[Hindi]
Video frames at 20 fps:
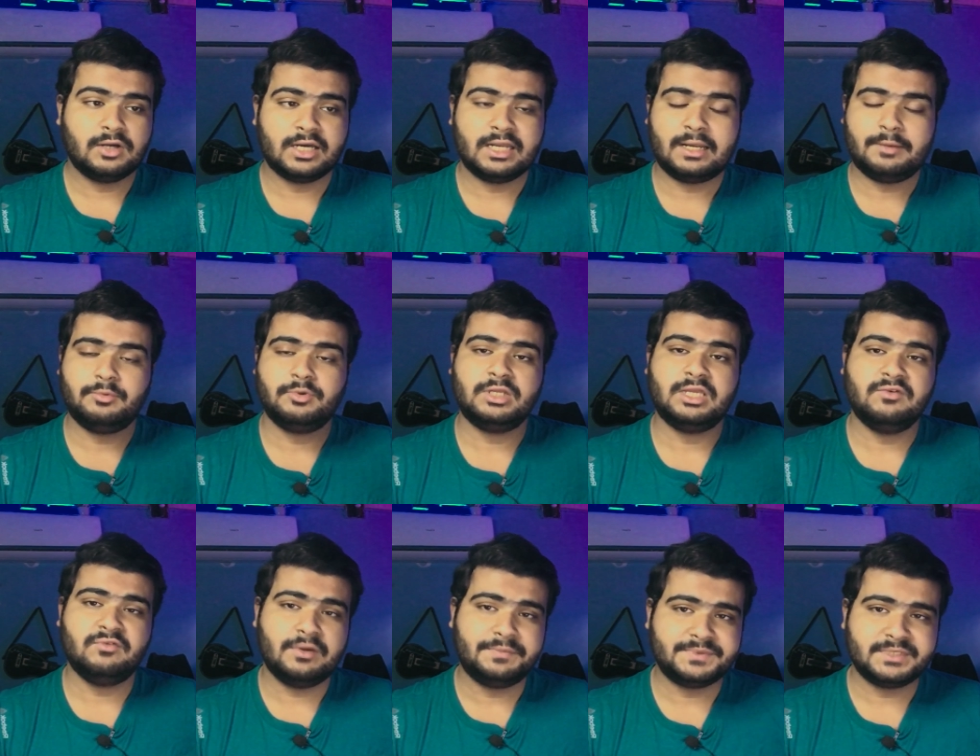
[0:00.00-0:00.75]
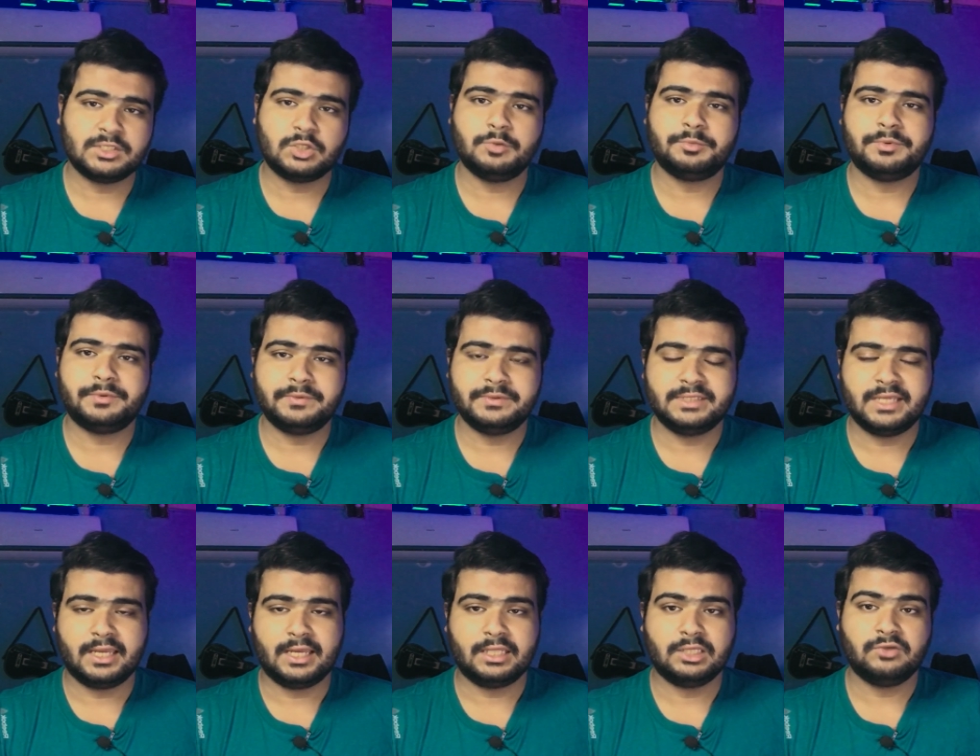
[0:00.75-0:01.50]
अगर आप उनकी वेबसाइट के ऊपर
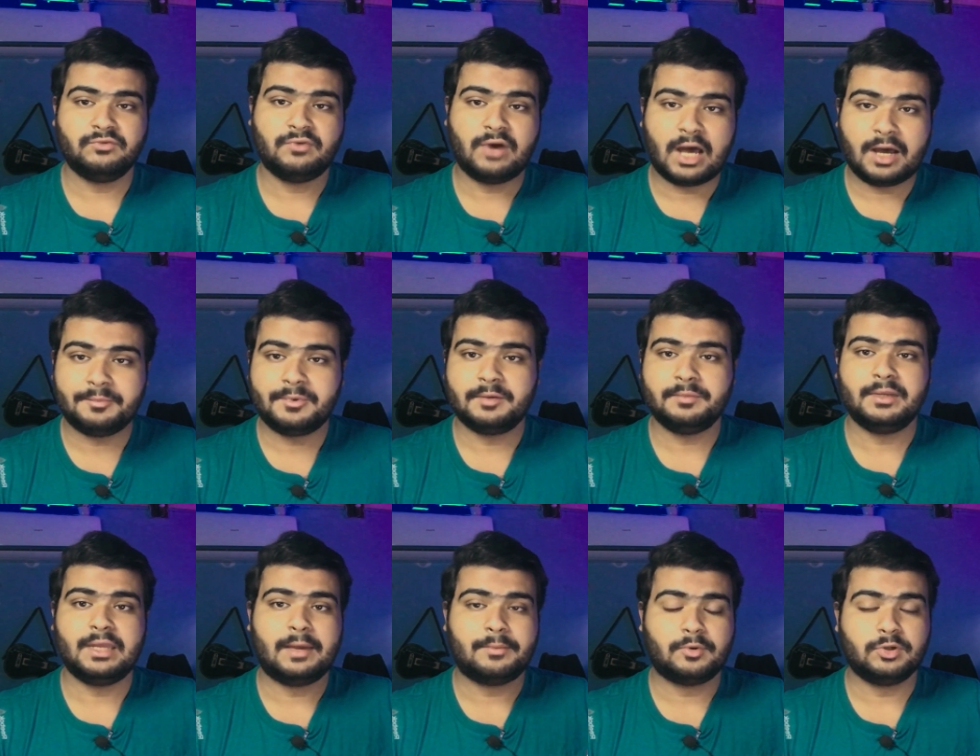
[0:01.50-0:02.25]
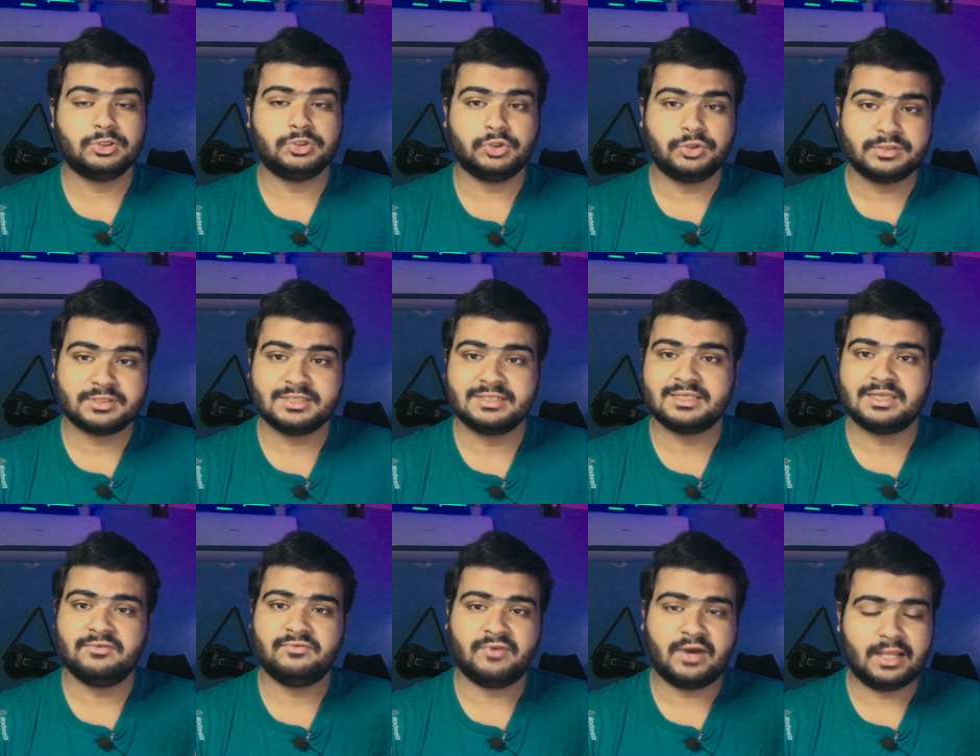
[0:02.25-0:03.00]
जाएंगे तो वहाँ पर भी आपको
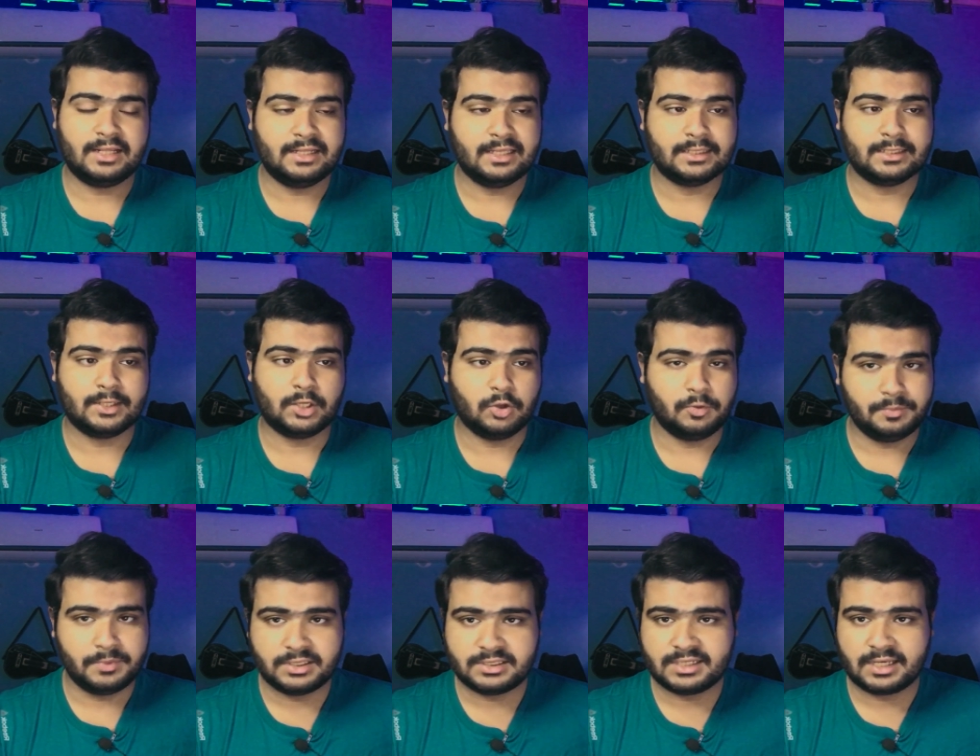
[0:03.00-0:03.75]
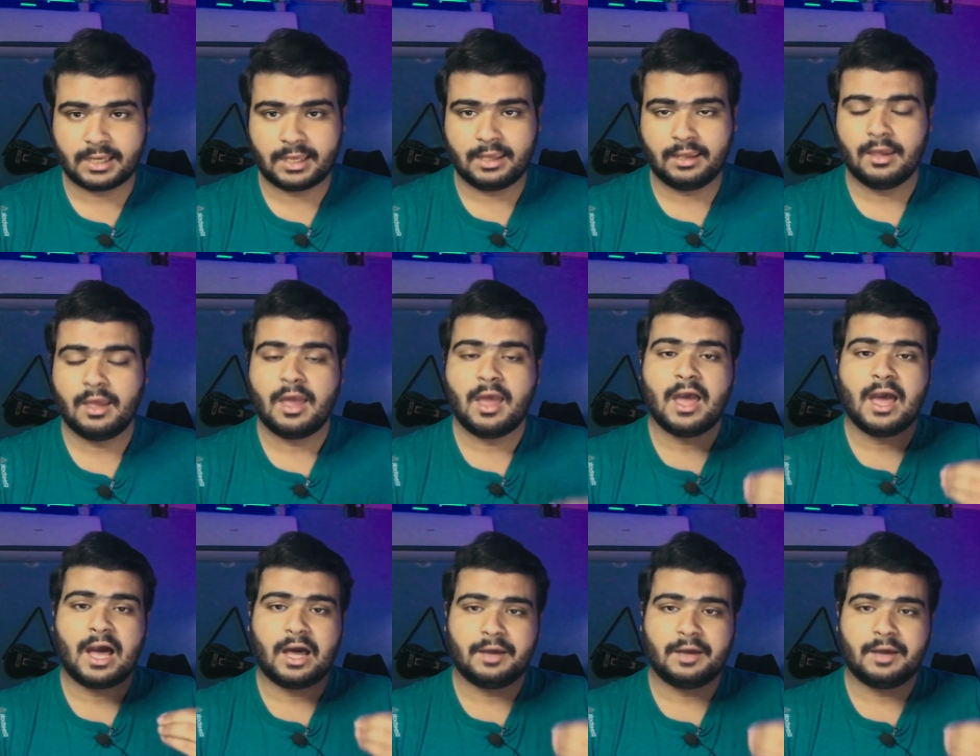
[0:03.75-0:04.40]
शॉर्टकट की फाइल देखने को मिल जाएगी